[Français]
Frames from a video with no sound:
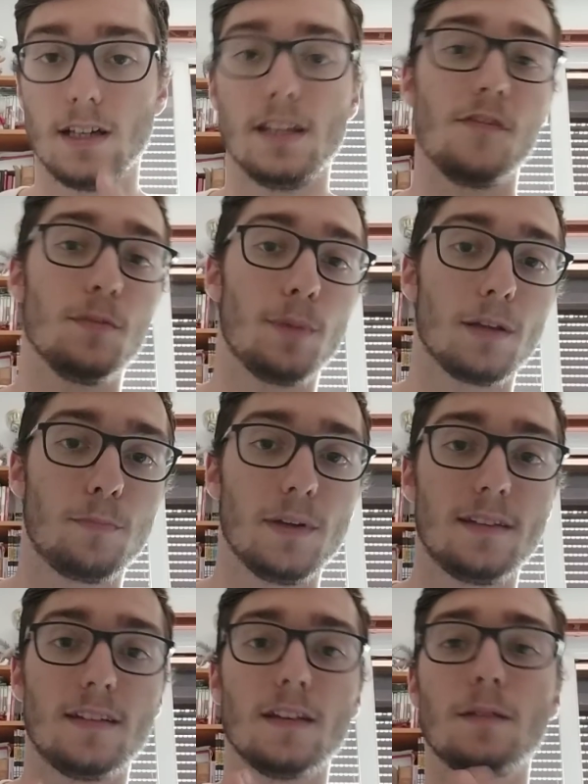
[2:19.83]
Il n'y avait pas de
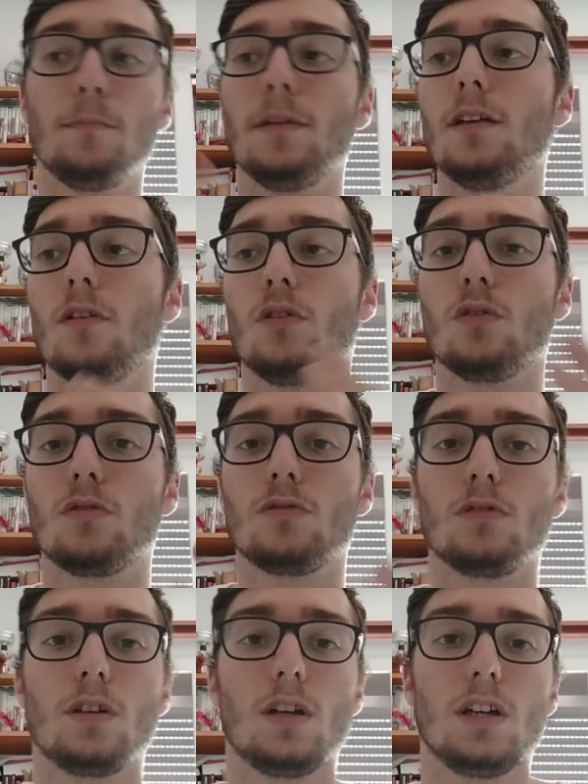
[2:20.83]
PT mais
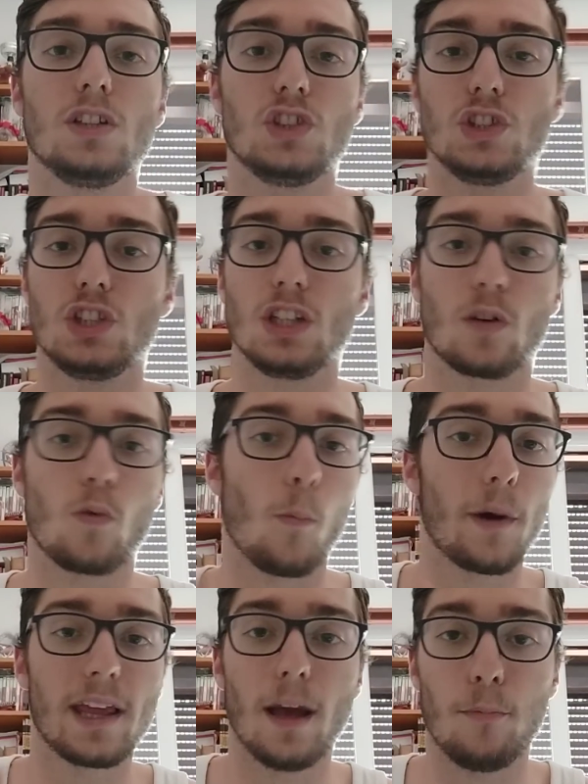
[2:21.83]
j'ai
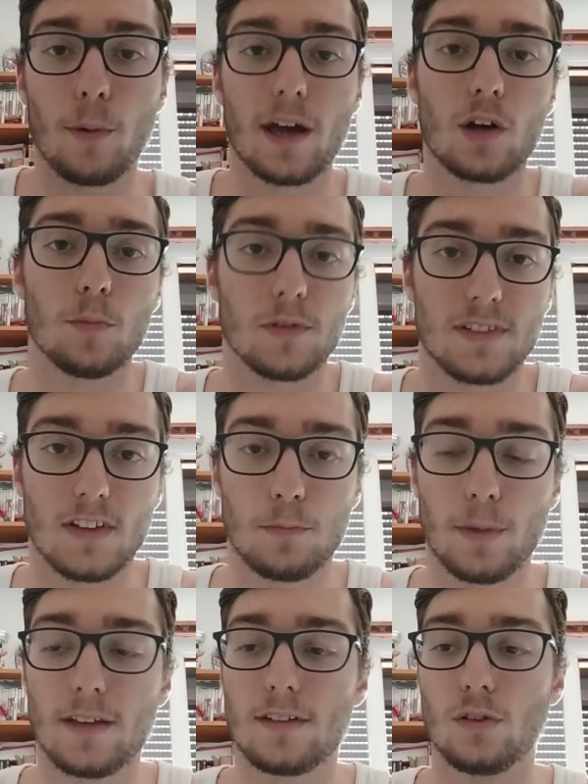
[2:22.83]
compris à peu près comment ça se
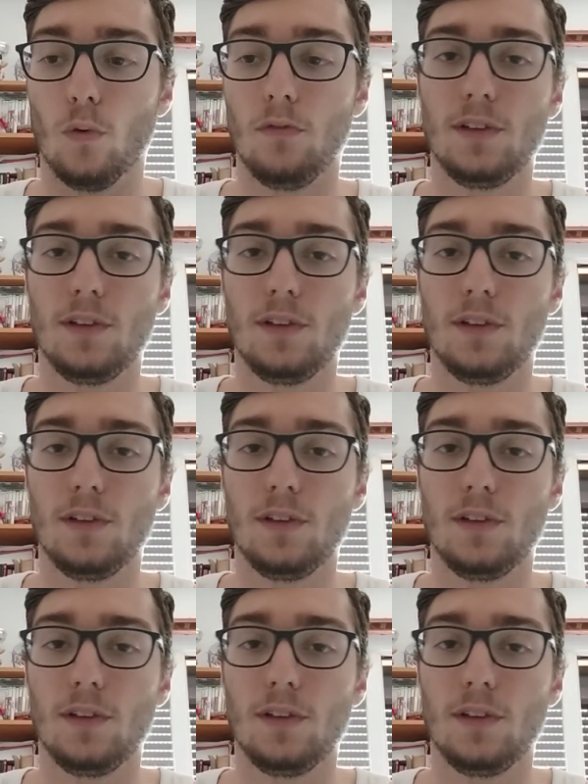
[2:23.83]
passe au